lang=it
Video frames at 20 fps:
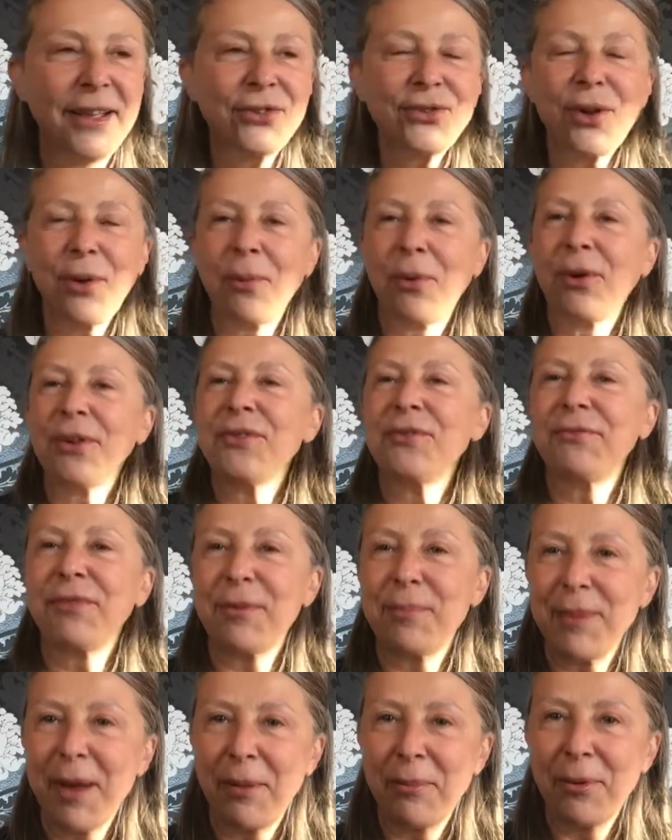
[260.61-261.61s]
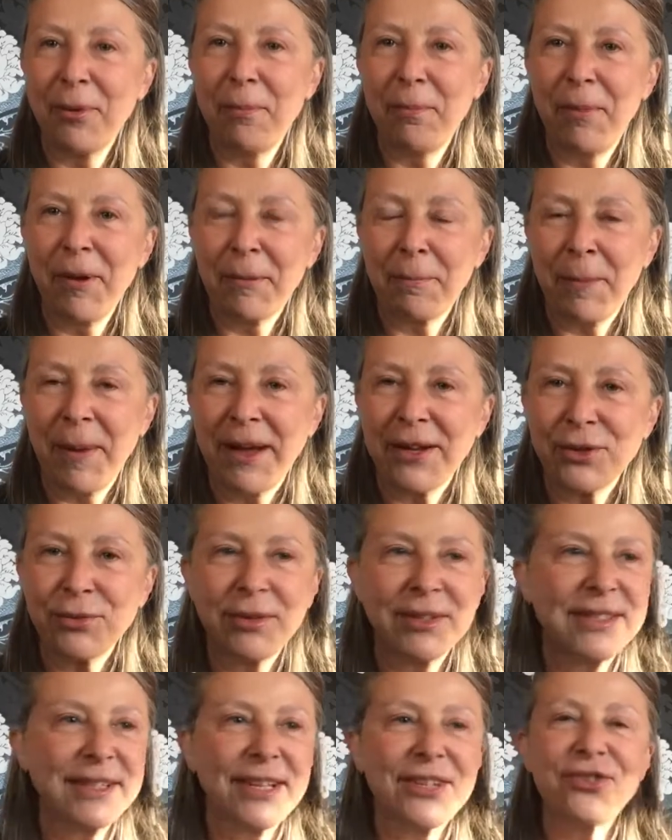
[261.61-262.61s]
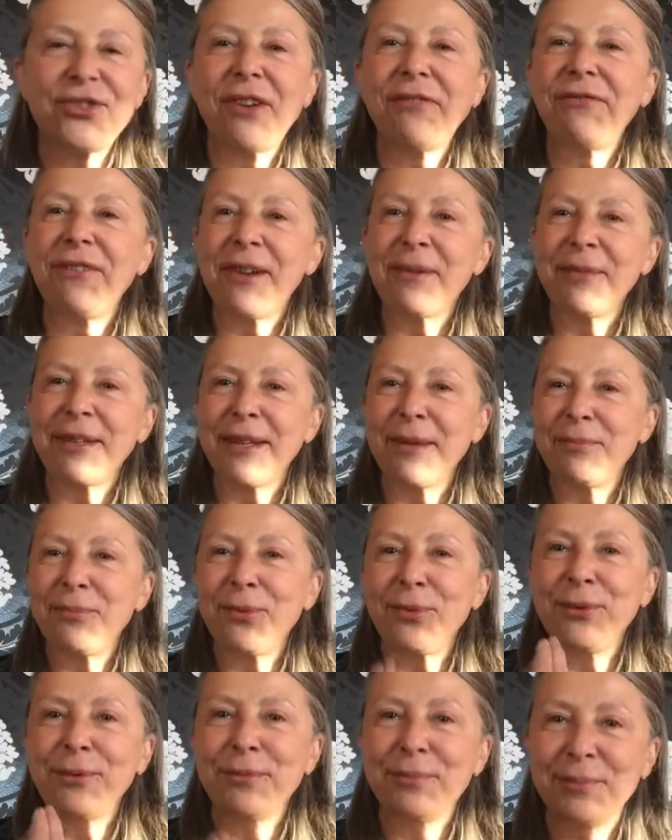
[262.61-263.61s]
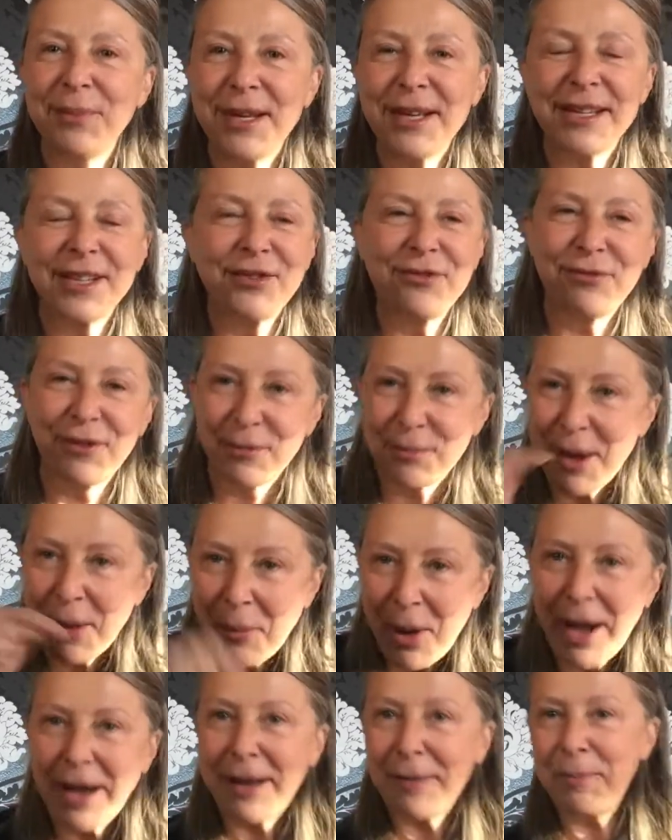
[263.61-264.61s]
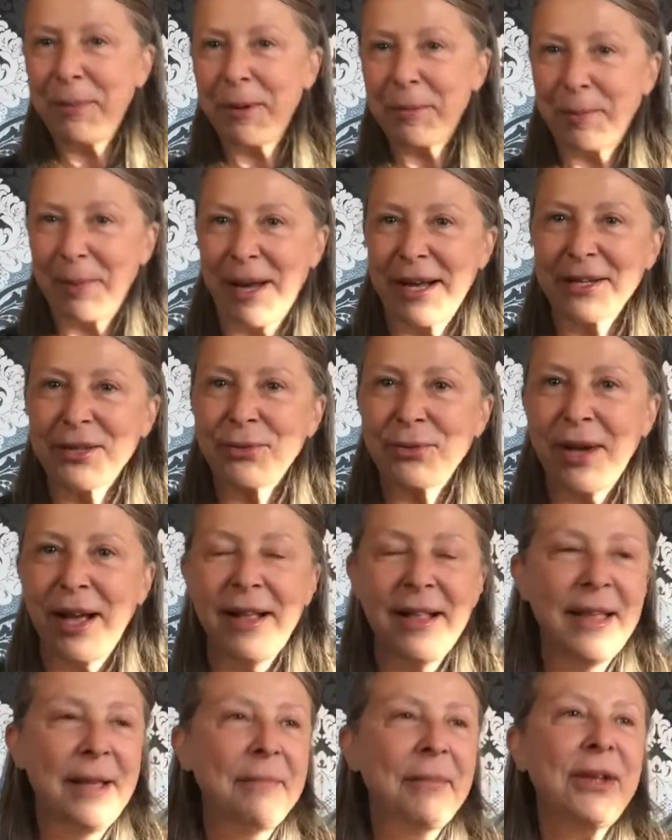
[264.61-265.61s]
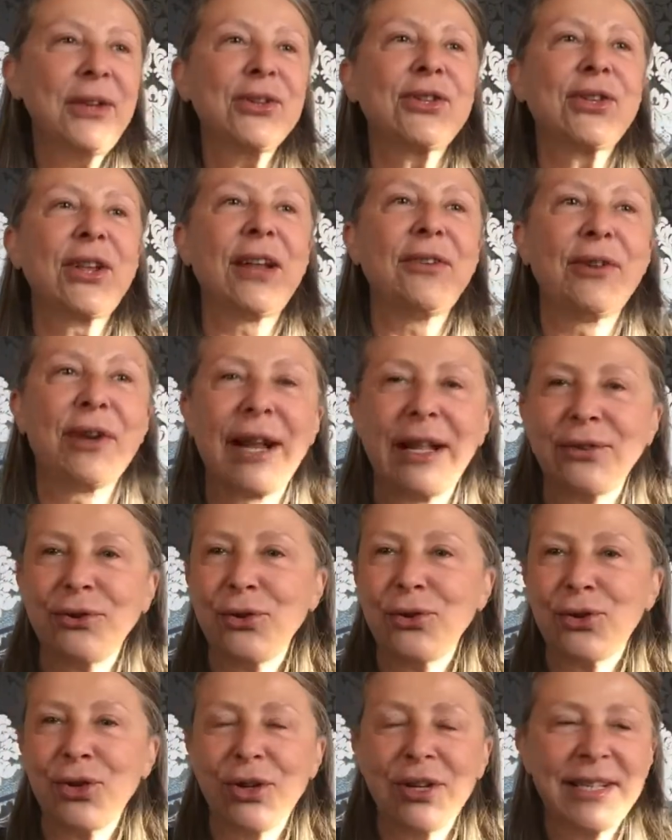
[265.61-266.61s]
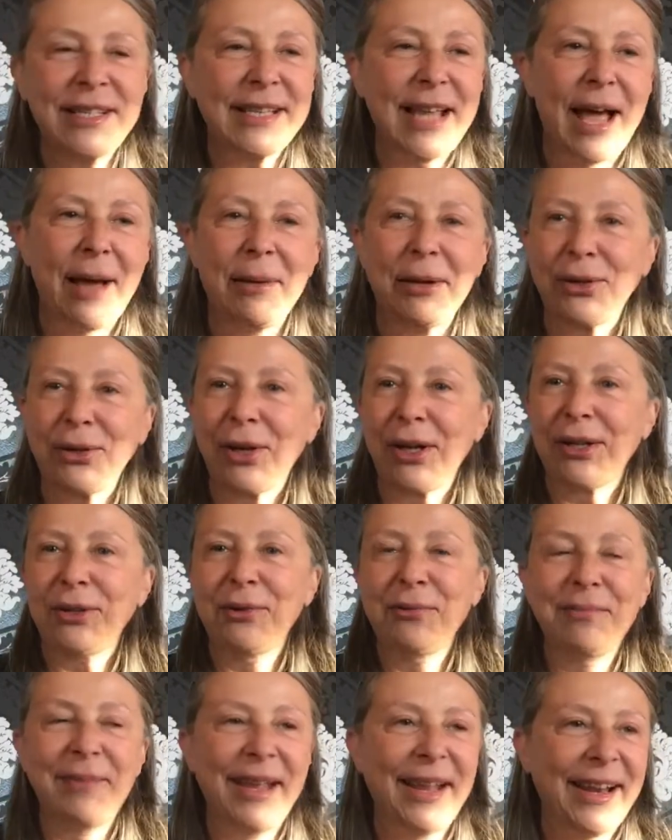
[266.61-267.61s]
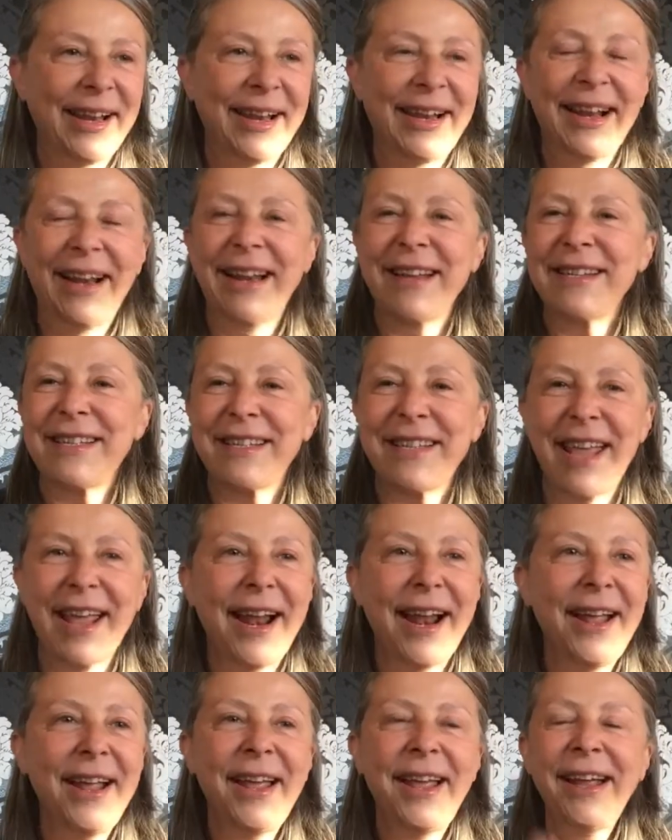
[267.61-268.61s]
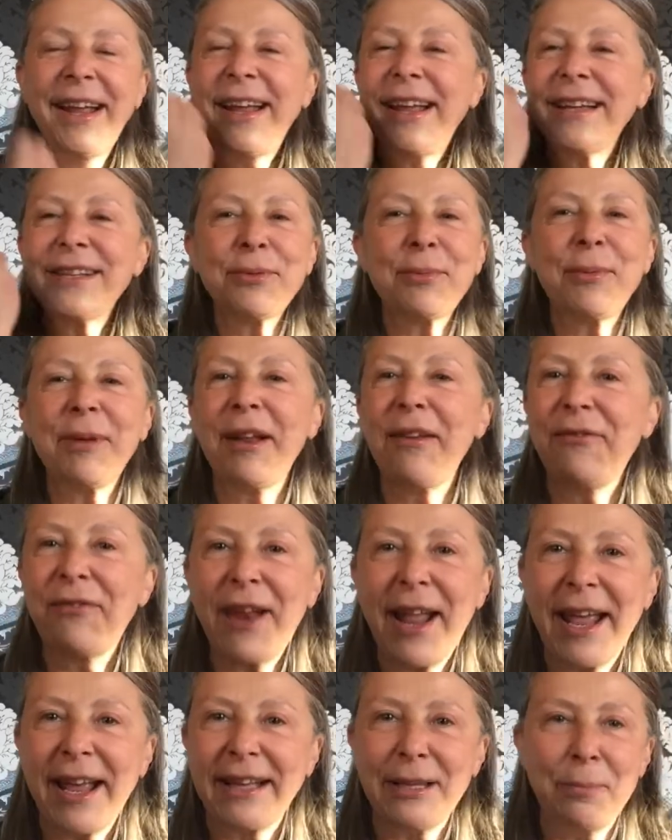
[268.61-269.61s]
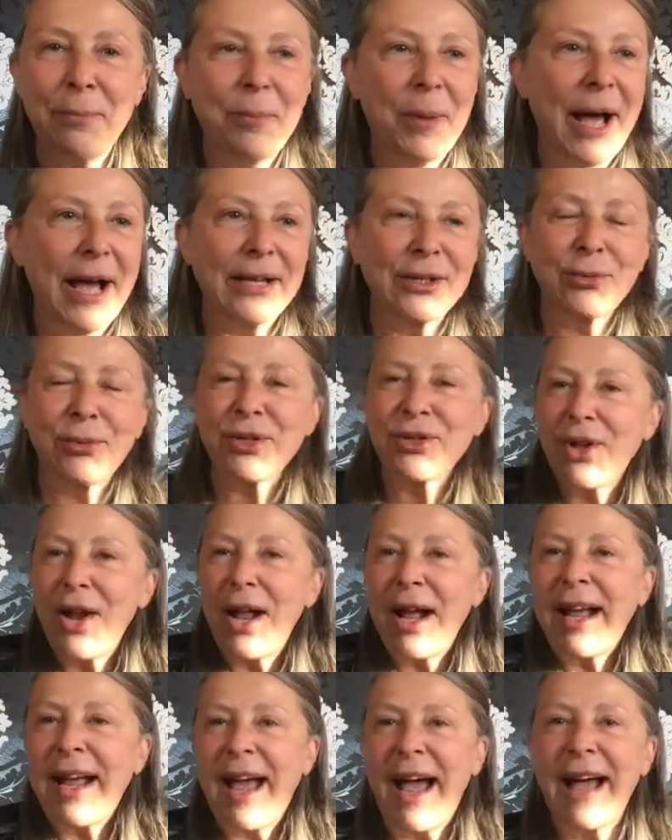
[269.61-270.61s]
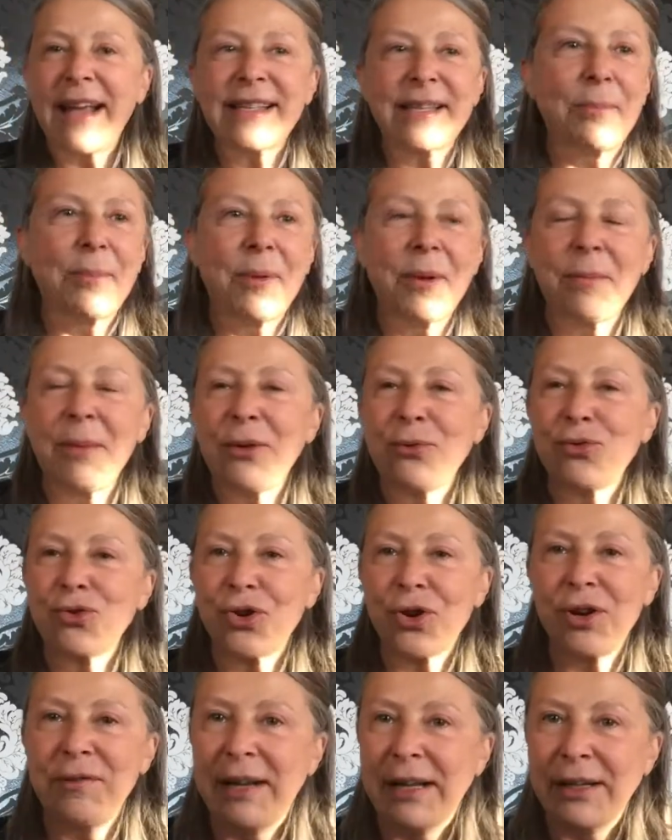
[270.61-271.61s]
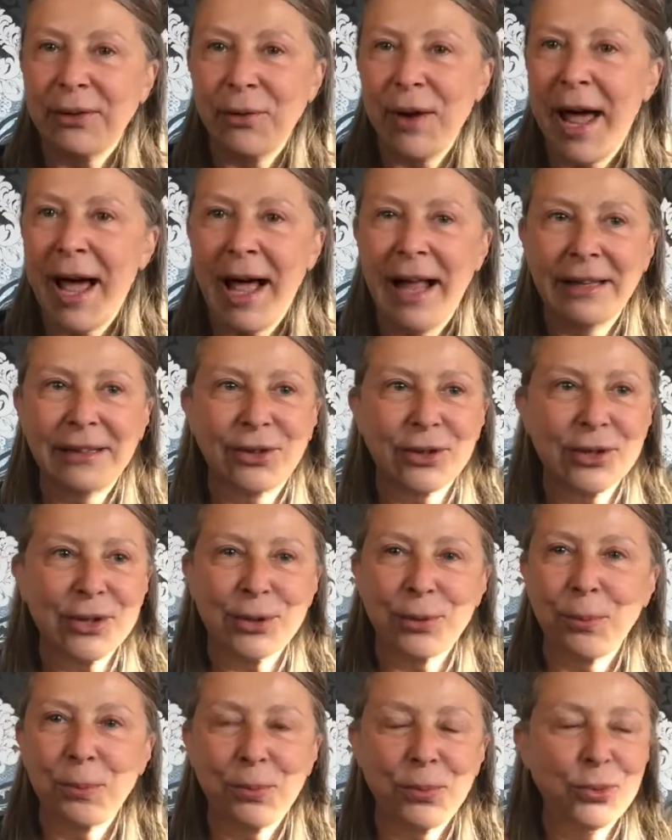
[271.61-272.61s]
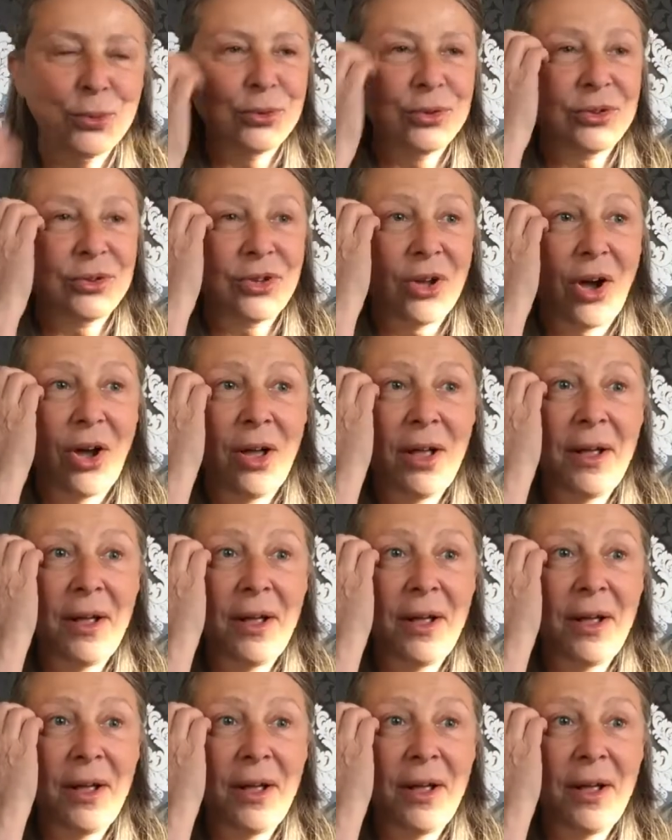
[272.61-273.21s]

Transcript: Comunque ci fermiamo per Pasqua, siamo già fermi da più di un mese, ci fermiamo anche per Pasqua. Ma io sto lavorando il giorno di sabato, la domenica, la sera. Cazzo me ne frega di Pasqua, sono a casa, per me un giorno vale un altro a sto punto.